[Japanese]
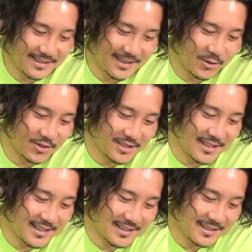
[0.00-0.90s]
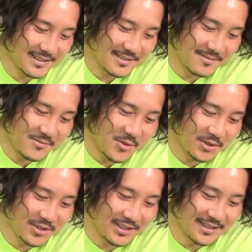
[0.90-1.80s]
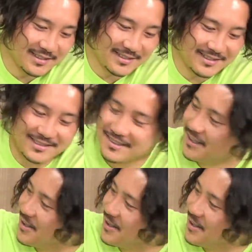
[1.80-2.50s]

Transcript: てことでじゃあ、はい、もう一人はい